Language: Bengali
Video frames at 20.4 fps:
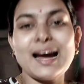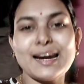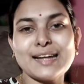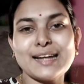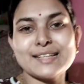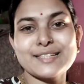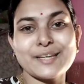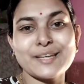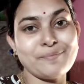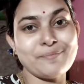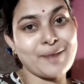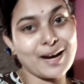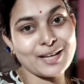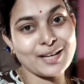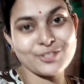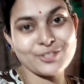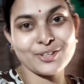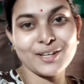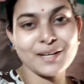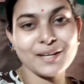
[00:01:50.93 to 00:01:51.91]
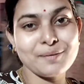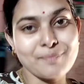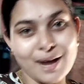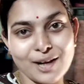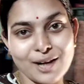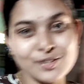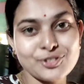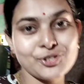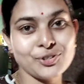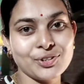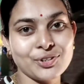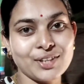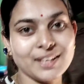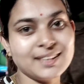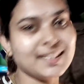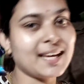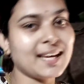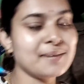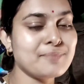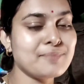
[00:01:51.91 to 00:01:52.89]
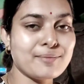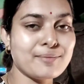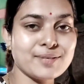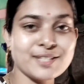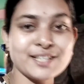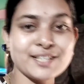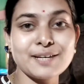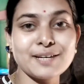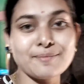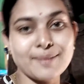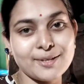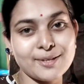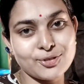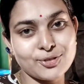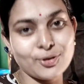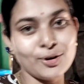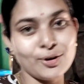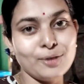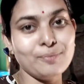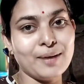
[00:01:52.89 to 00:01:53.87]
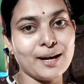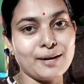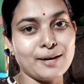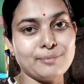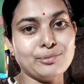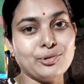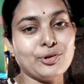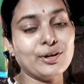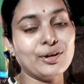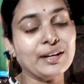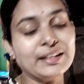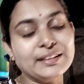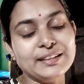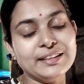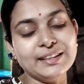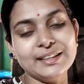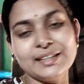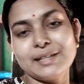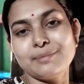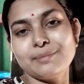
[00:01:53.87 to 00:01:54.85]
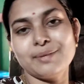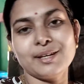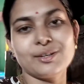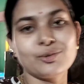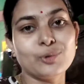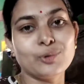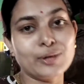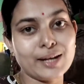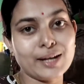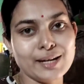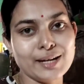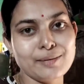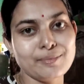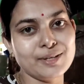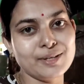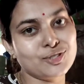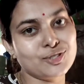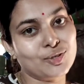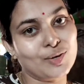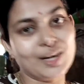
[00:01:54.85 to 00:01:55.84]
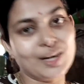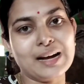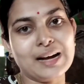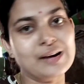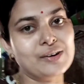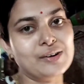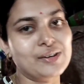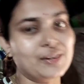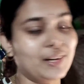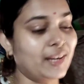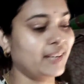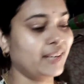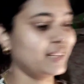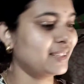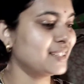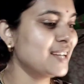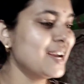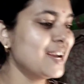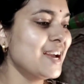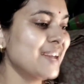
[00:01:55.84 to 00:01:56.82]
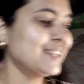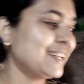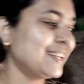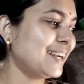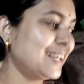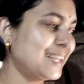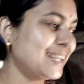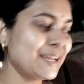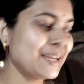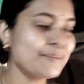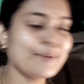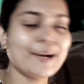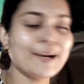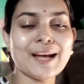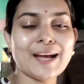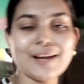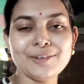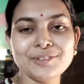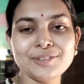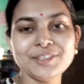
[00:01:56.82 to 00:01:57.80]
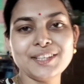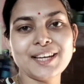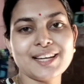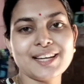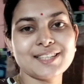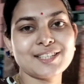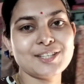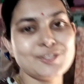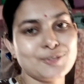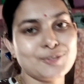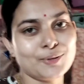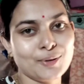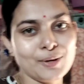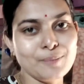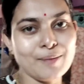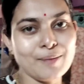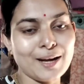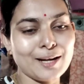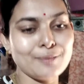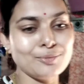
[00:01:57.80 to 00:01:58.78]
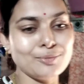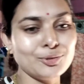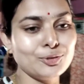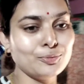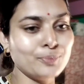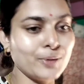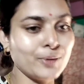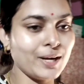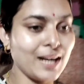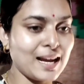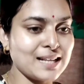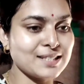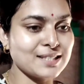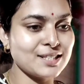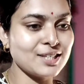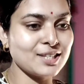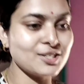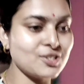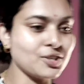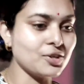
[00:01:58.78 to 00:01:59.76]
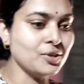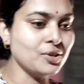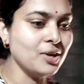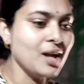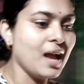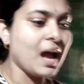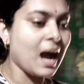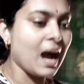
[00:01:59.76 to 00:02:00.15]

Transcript: আর আজকে মাছও নেই মাংসও নেই তাই ভেবেছি ডিমের ঝোল বানাবো অনেক দিন ডিমের গোটা ডিমের ঝোল খাওয়া হয়নি তাই ডিম আর আলু দিয়ে আজকে ঝোল বানাবো দুপুরে লাঞ্চের জন্য